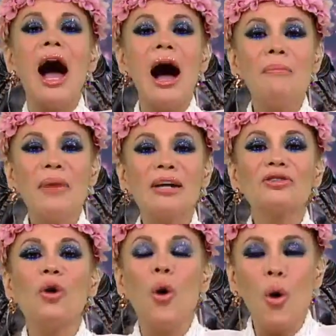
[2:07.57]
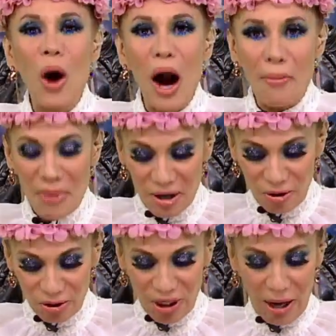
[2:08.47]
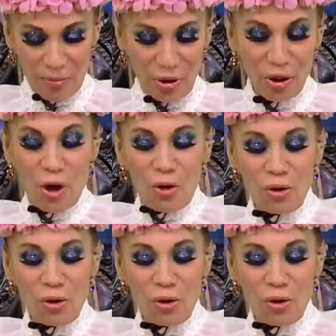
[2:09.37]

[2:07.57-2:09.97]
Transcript: amas o amas los cambios.